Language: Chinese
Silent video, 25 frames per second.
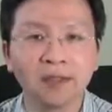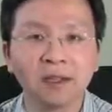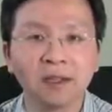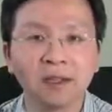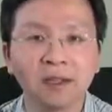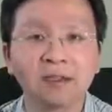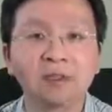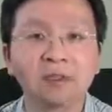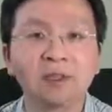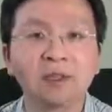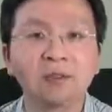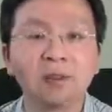
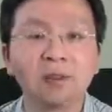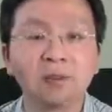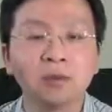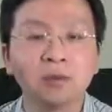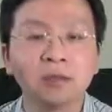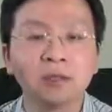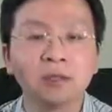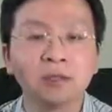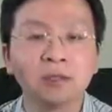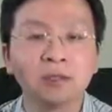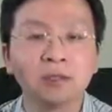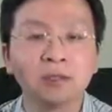这对
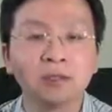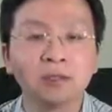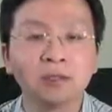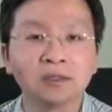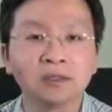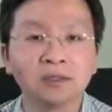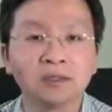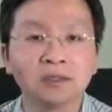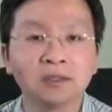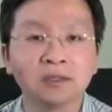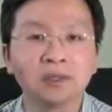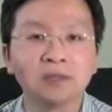于提
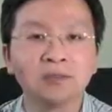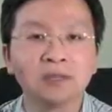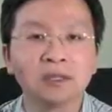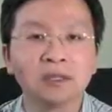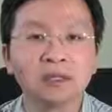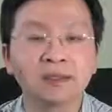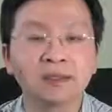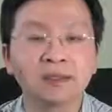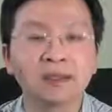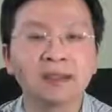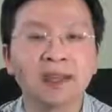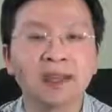升习近
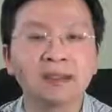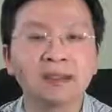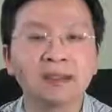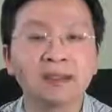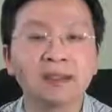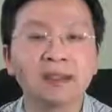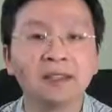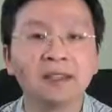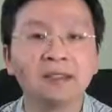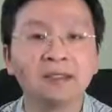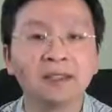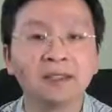平在党
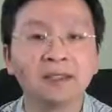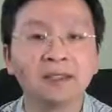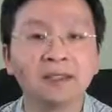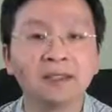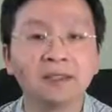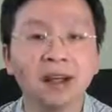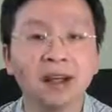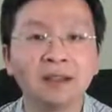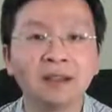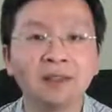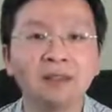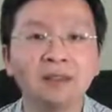内的威
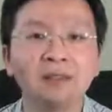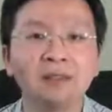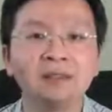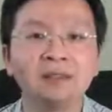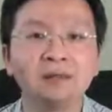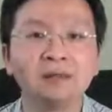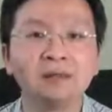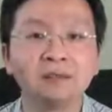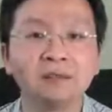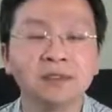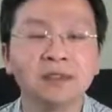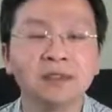望、
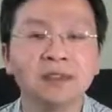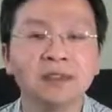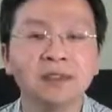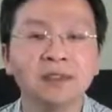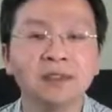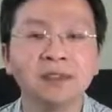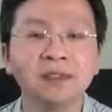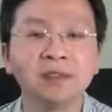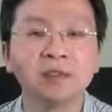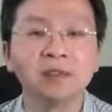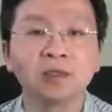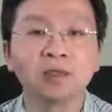应付今
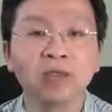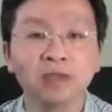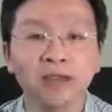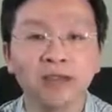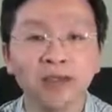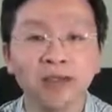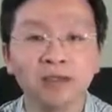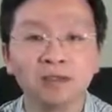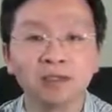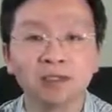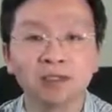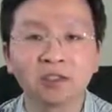年秋天
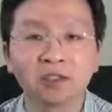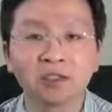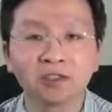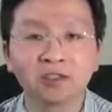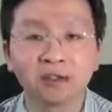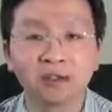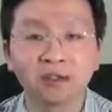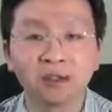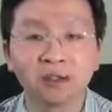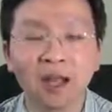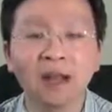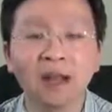开的十
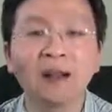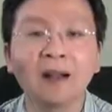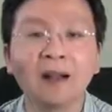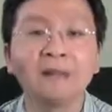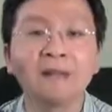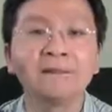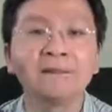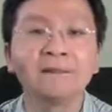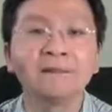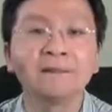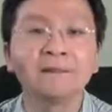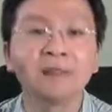九大
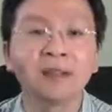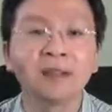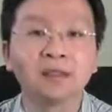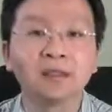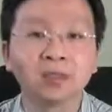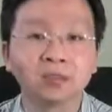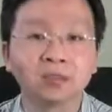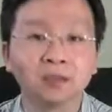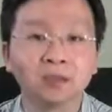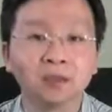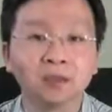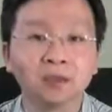啊
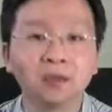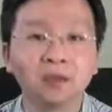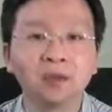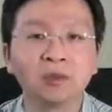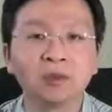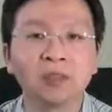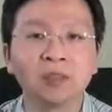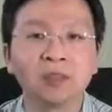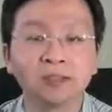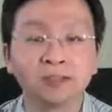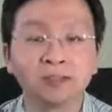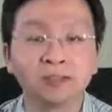是有用
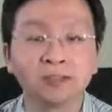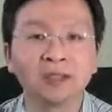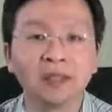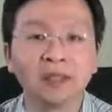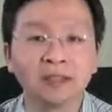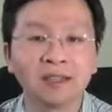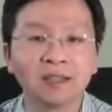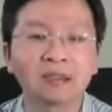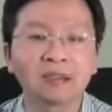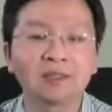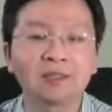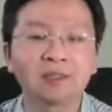的，这是他
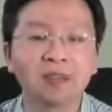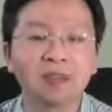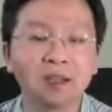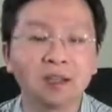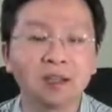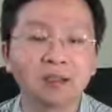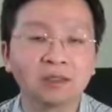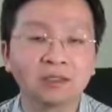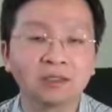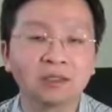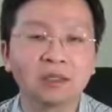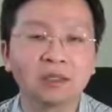一个重
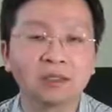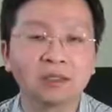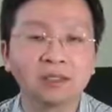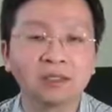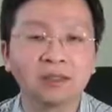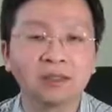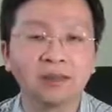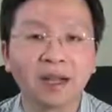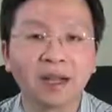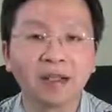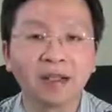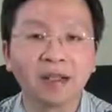要政
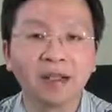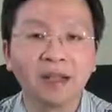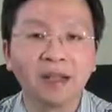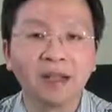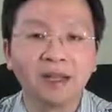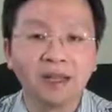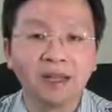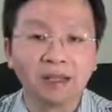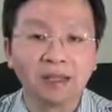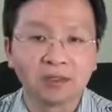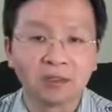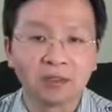绩嘛。
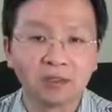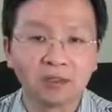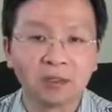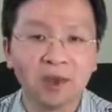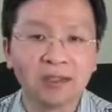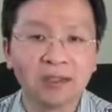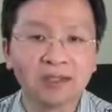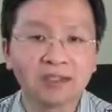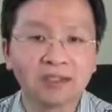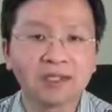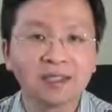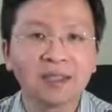从
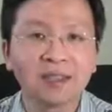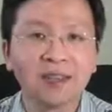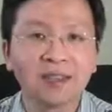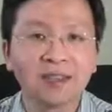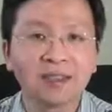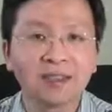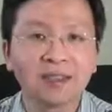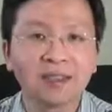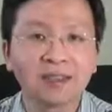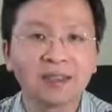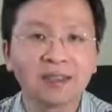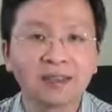远期来
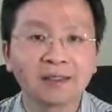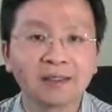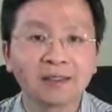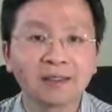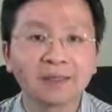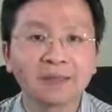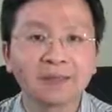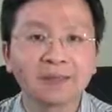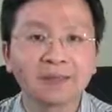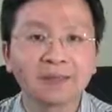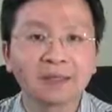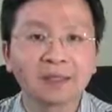讲呢，
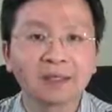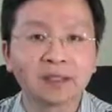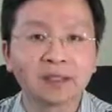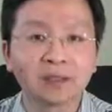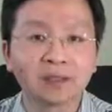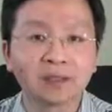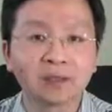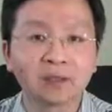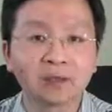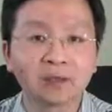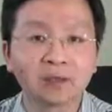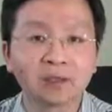
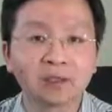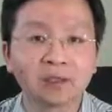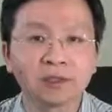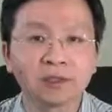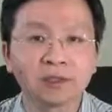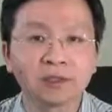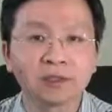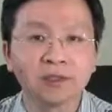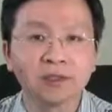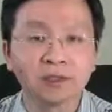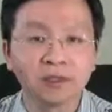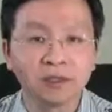那就
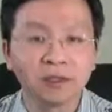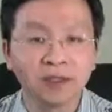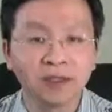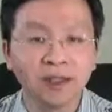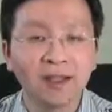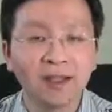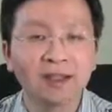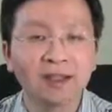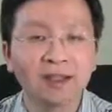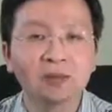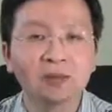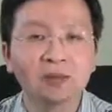是“一
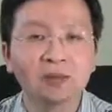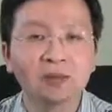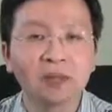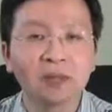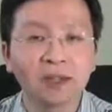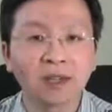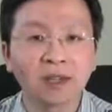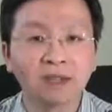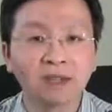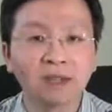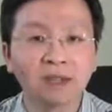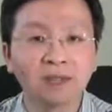带一路”，
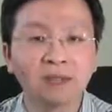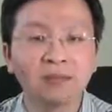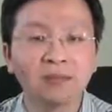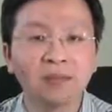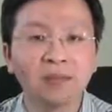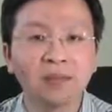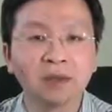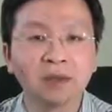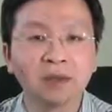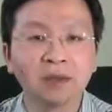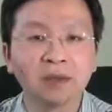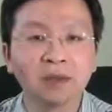它是和
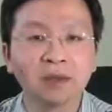美国